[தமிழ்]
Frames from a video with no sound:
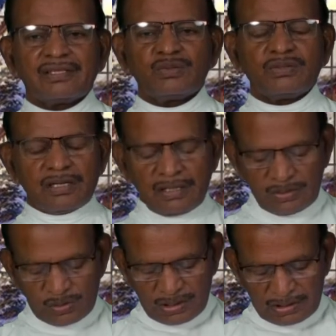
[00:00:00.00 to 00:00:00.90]
யூதான்னா
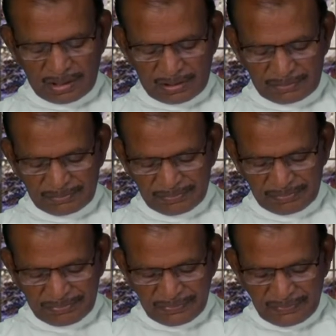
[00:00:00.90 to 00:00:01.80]
துதித்தல்
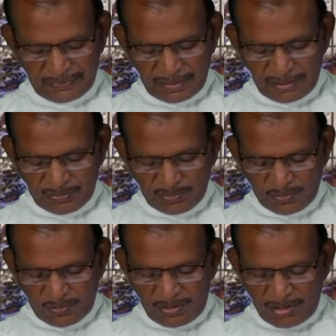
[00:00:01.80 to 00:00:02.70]

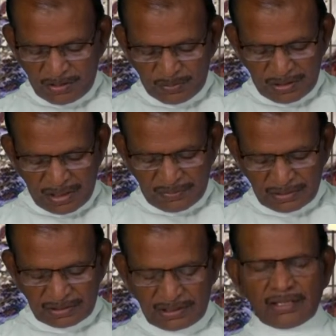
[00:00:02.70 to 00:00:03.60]
மூணு ஆண் பிள்ளை அவர்
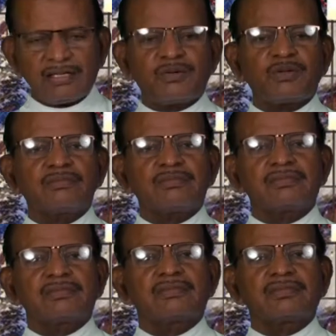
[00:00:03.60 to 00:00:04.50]
திடீர்னு அவரும்
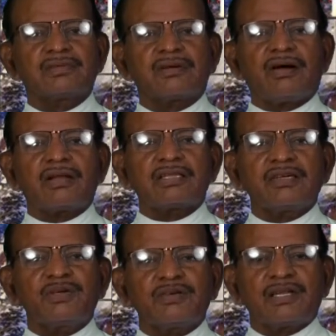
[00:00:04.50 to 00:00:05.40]

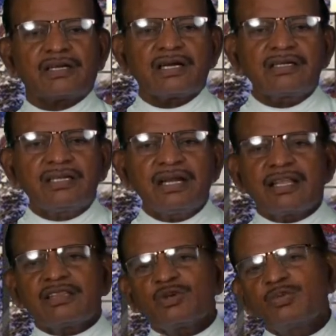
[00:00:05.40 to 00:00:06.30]
காலதெய்வன் அவனை கட்டி
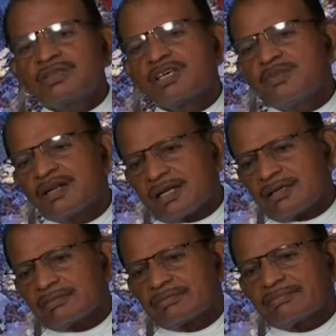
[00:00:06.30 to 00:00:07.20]
அணைத்து
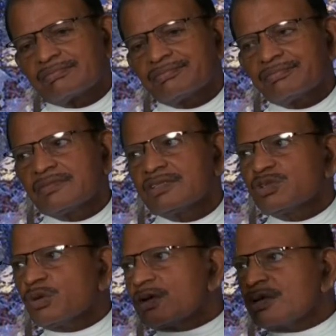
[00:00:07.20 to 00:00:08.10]
முத்தமிடுறார்
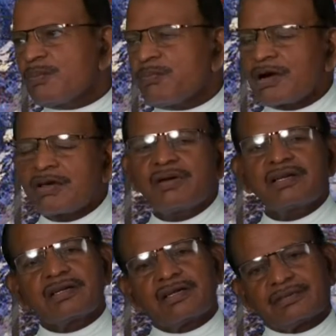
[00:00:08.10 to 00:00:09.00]
சுவரில்
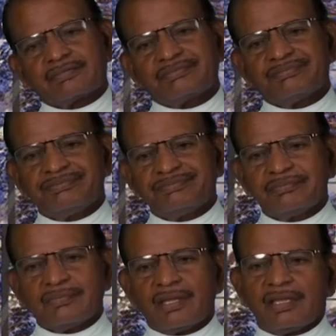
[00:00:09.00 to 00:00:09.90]
படமாயிட்டார்
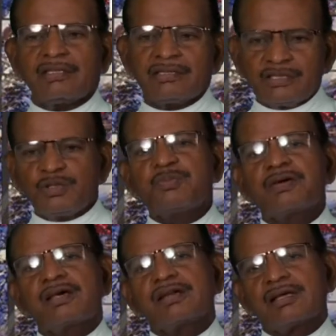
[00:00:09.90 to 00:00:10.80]
அதான் செத்து
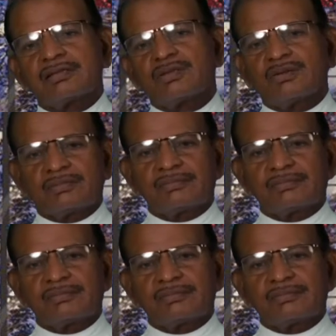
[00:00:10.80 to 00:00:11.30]
போனார்னு அர்த்தம்